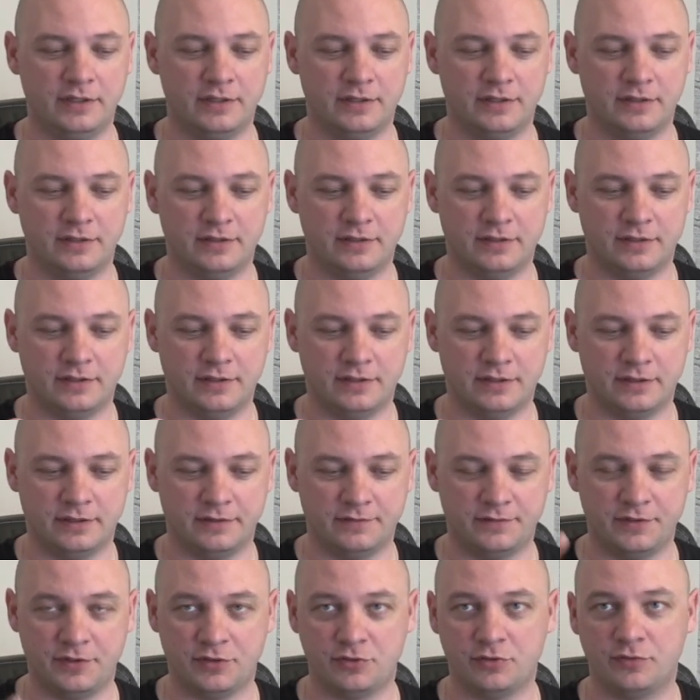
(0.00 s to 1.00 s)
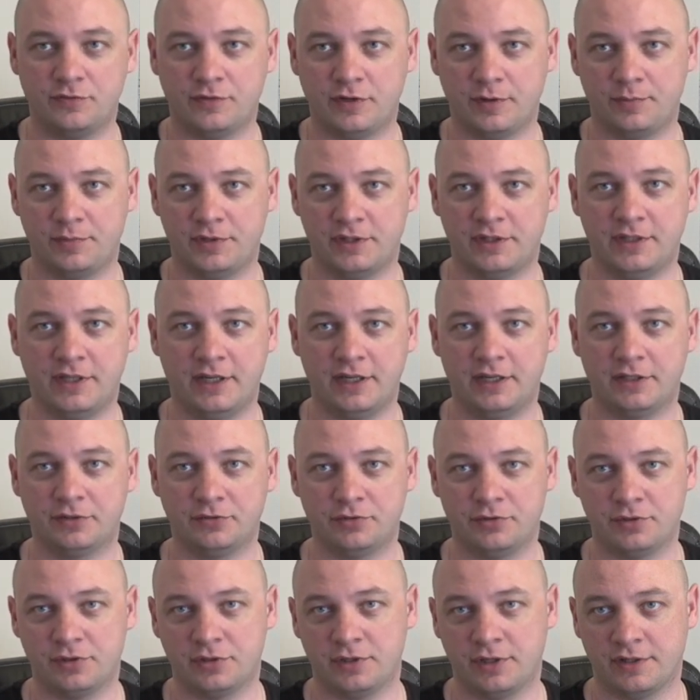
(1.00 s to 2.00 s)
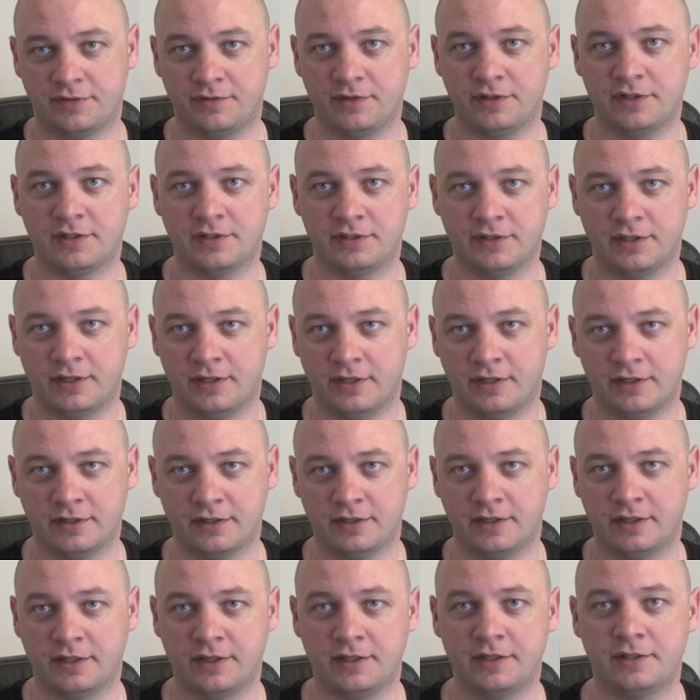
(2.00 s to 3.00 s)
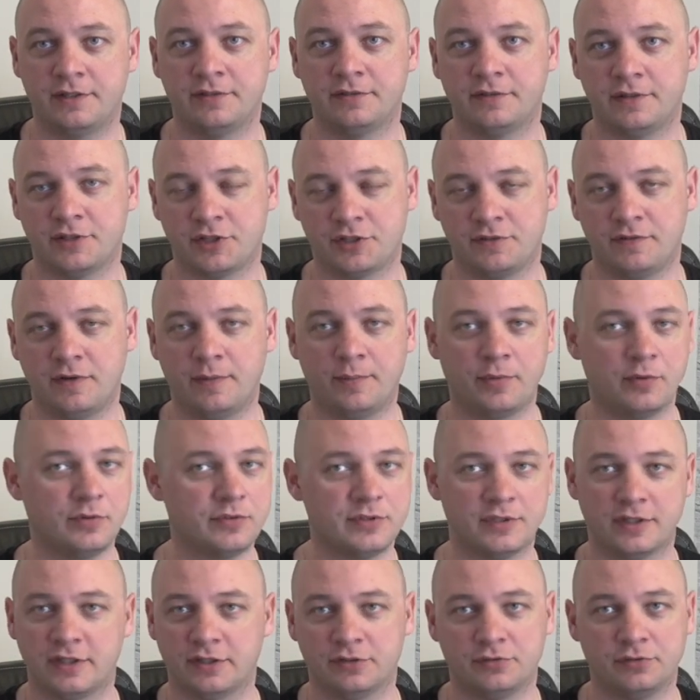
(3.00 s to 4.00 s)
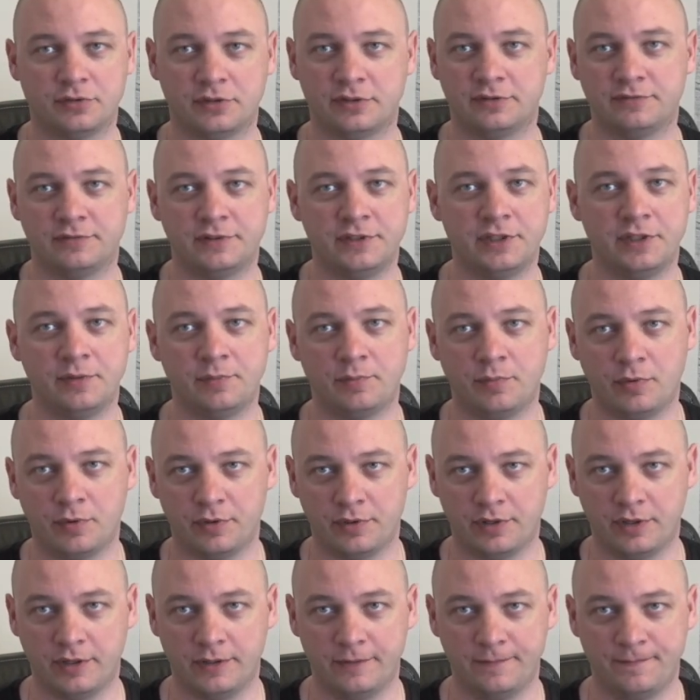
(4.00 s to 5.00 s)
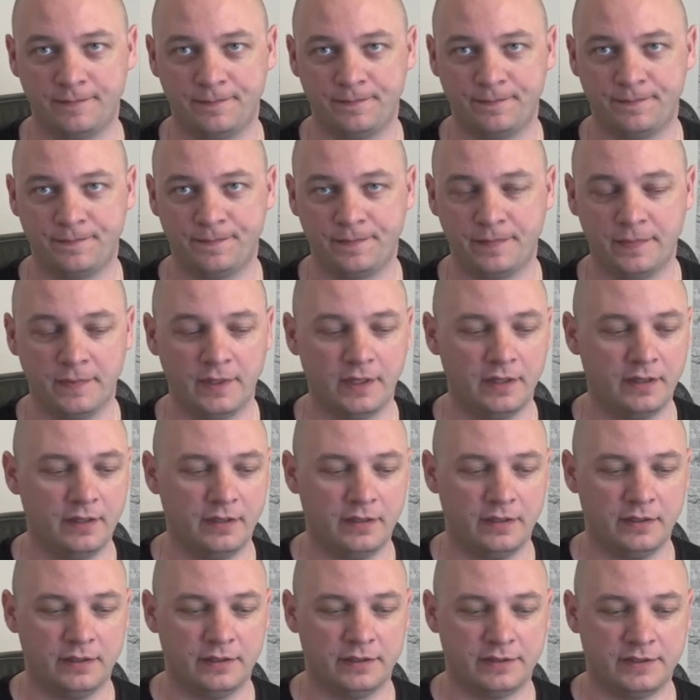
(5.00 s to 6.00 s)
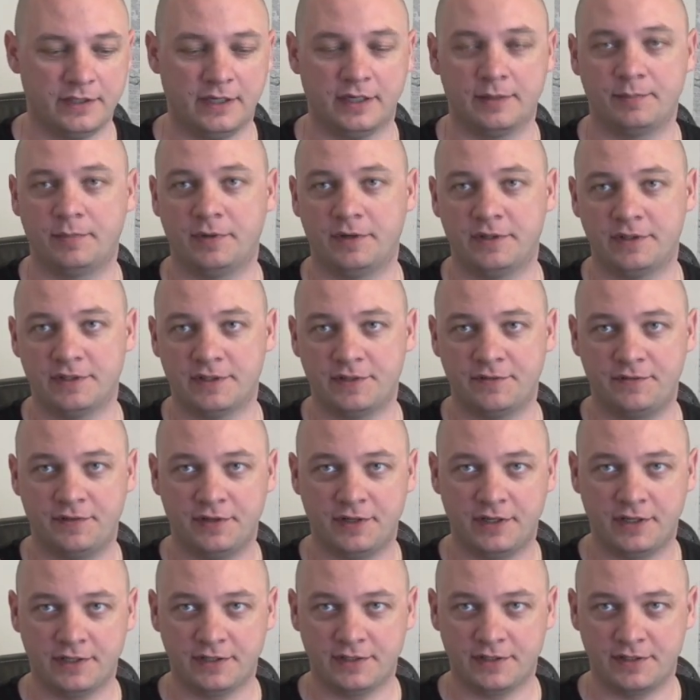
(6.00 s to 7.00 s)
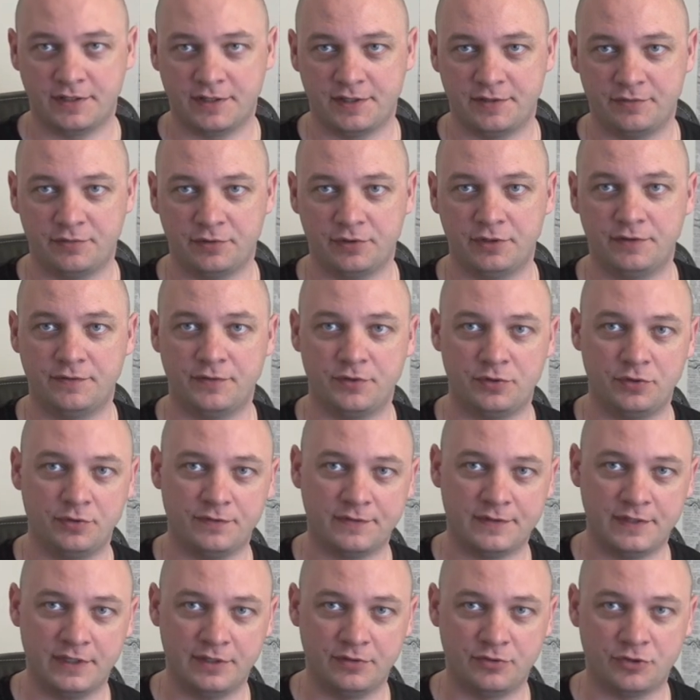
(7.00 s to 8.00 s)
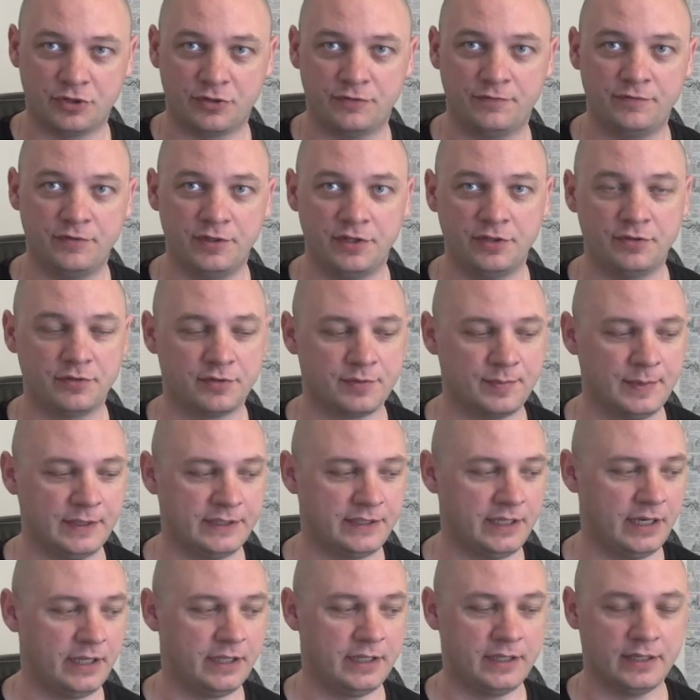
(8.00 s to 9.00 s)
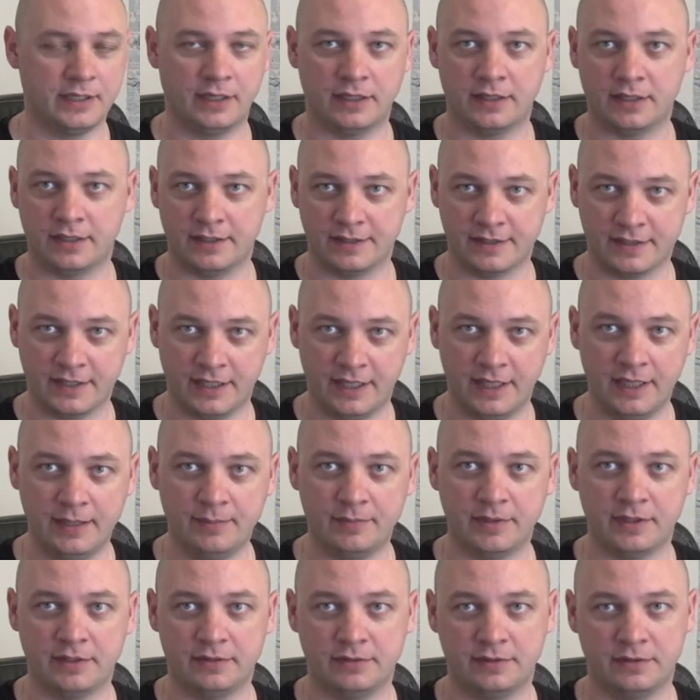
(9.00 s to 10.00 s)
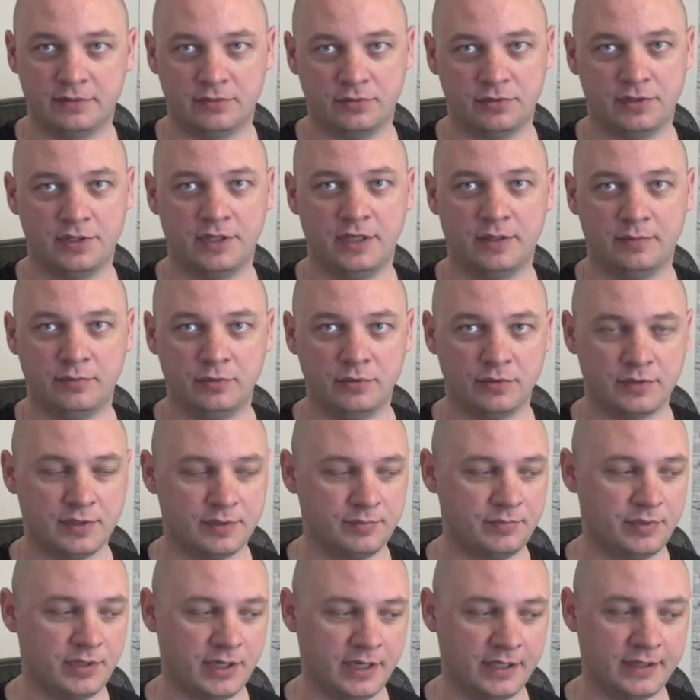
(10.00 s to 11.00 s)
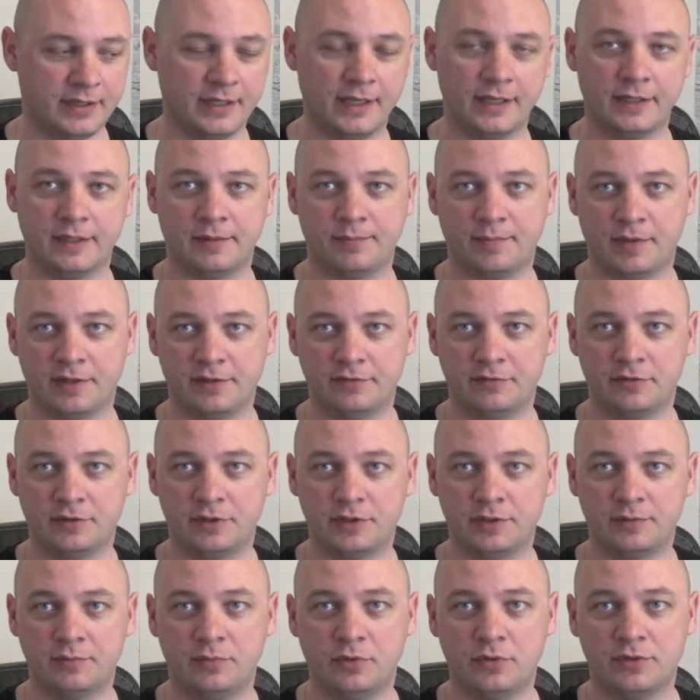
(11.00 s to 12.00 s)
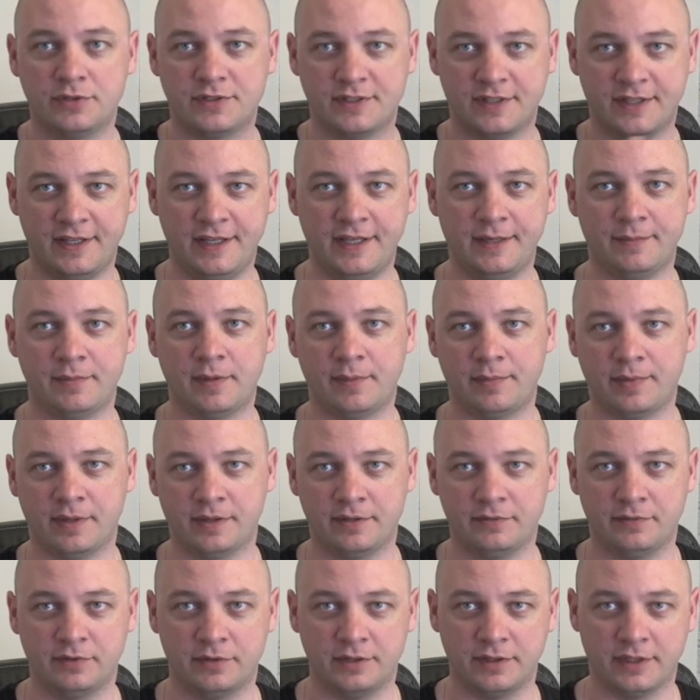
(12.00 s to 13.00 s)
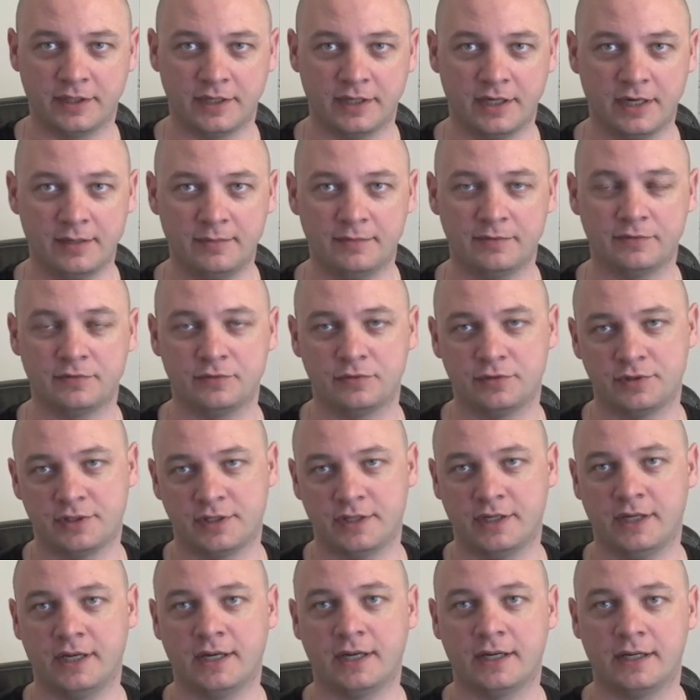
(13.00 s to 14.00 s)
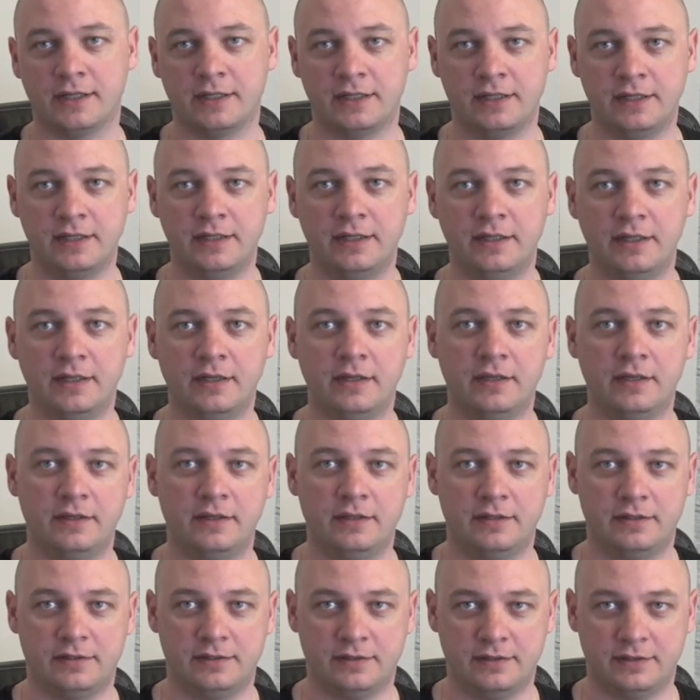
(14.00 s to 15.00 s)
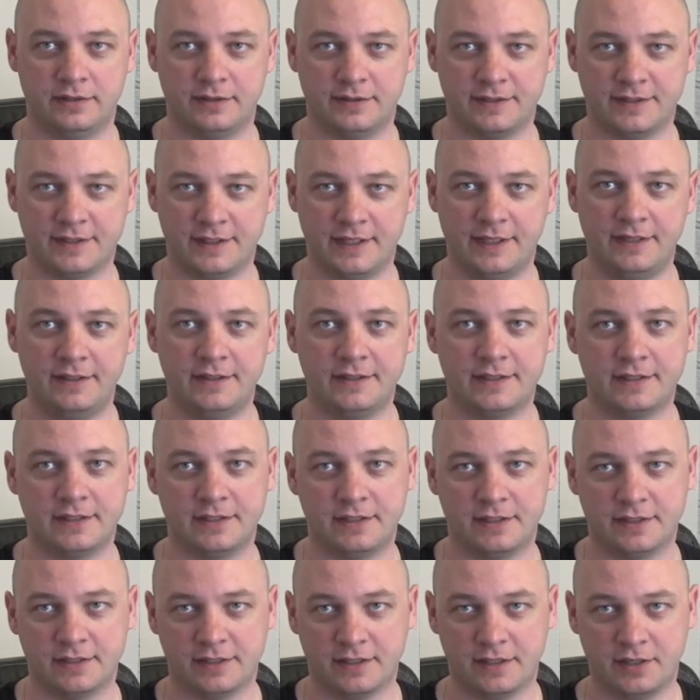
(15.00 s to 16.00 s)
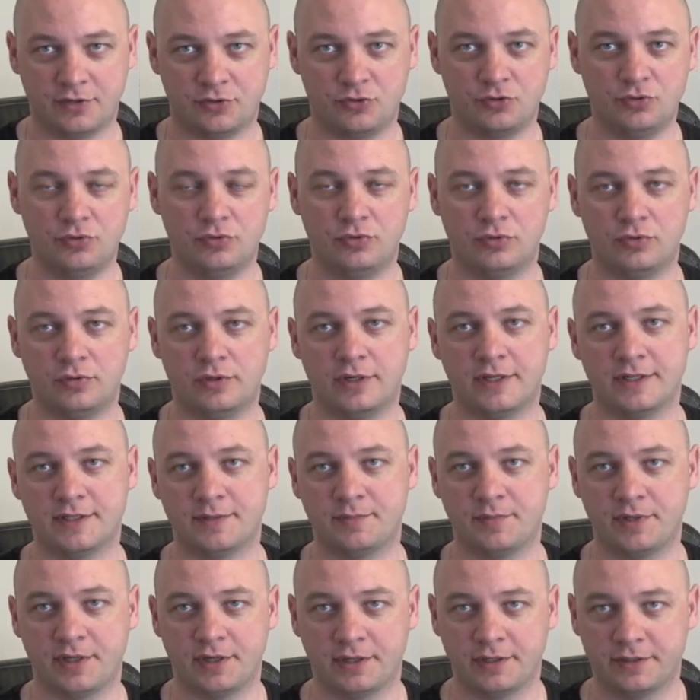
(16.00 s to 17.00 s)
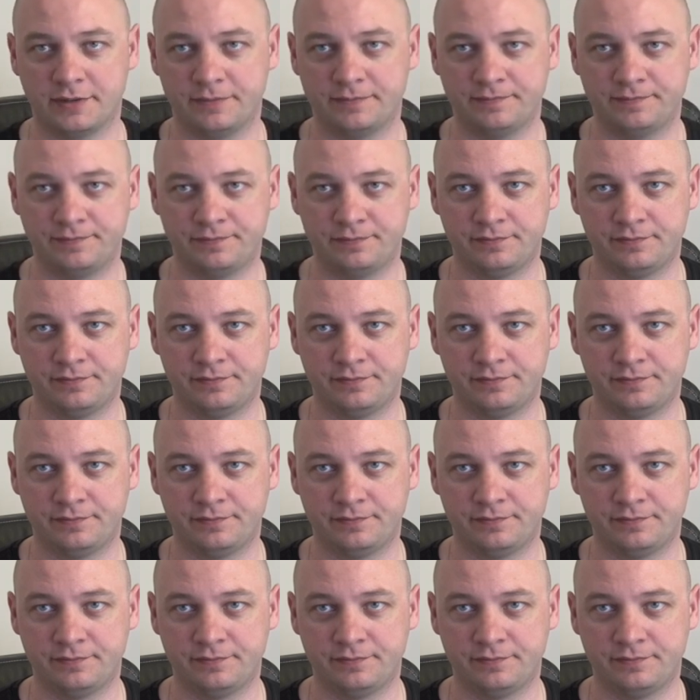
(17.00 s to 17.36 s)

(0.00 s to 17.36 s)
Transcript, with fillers: э, внизу в комментариях, то есть ответы на какие-то ваши вопросы, которые вы не поняли. Итак, по классификации сегодня все. В следующем видео смотрите как раз схемы. То есть я буду собирать на этот подводный бок схемы подводных армов, то есть как они э, ставятся, и расскажу о размерах.